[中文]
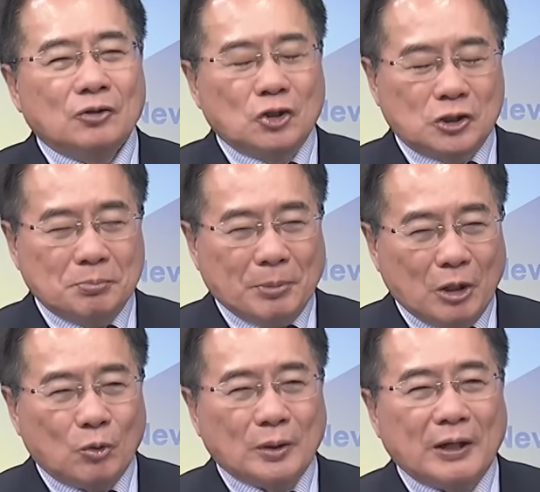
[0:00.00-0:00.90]
就是
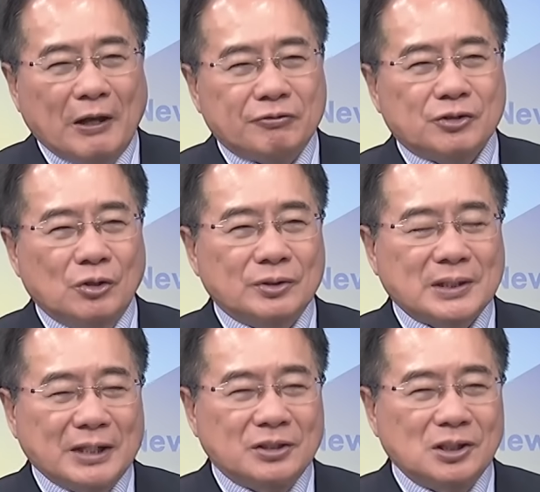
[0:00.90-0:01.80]
美国的 F 十六
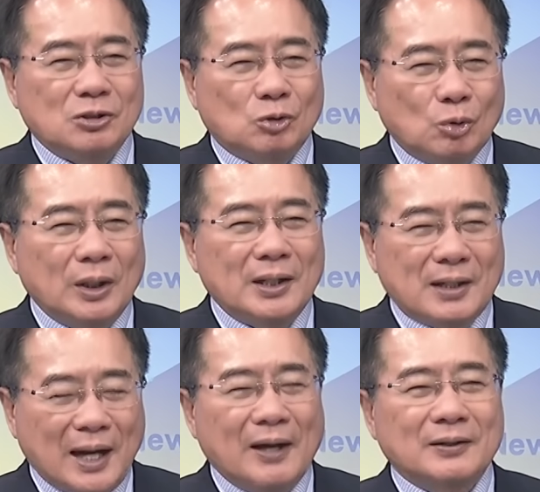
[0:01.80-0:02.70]
战机对
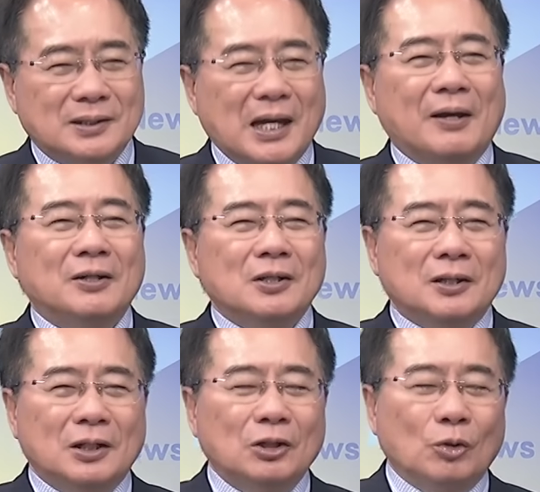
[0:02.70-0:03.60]
抗上
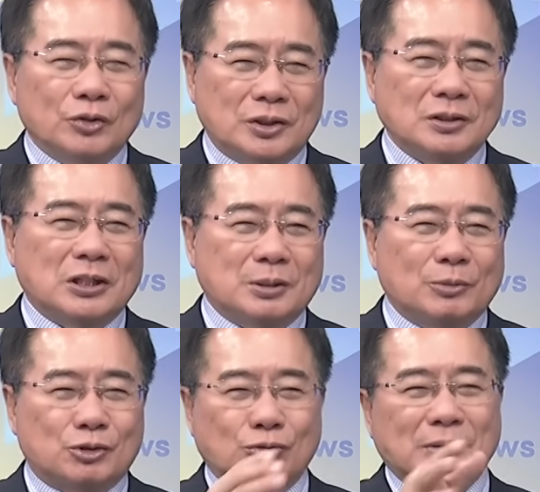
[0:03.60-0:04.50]
俄罗斯的什
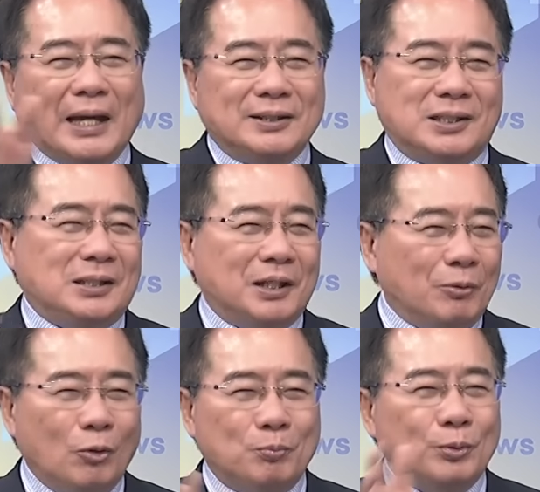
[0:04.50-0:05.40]
么苏凯奇啊？
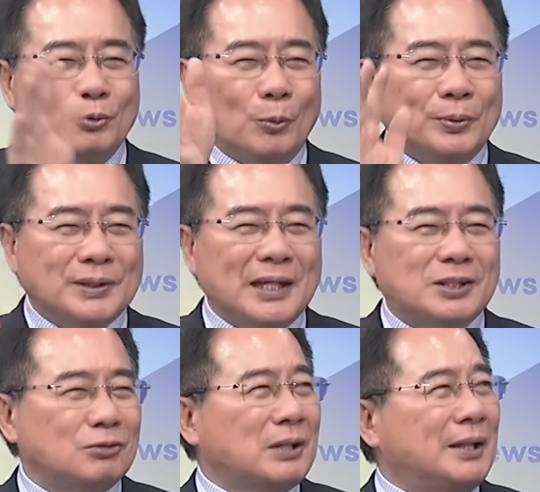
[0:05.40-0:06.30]
我不我不在意
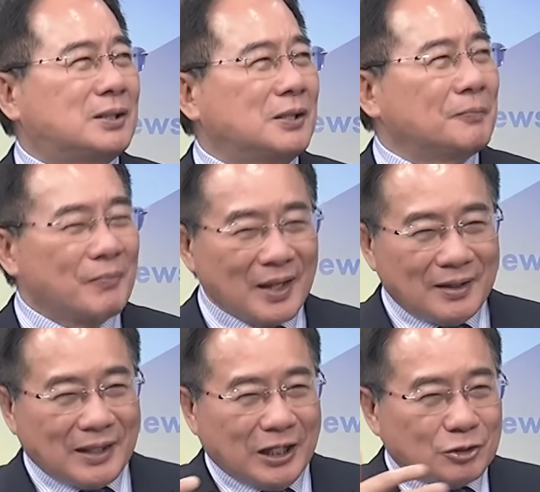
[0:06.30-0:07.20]
苏凯奇
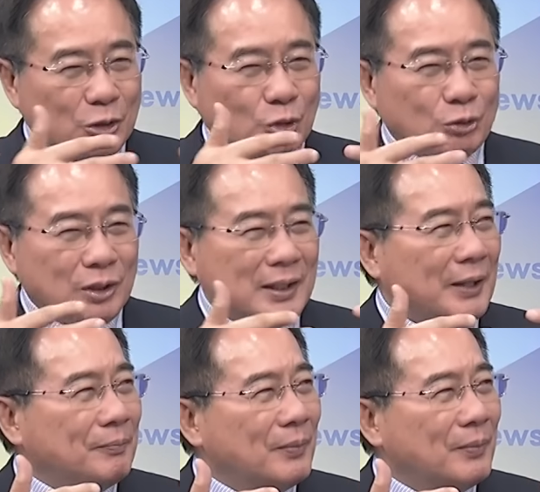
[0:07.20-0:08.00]
拿出来对对看，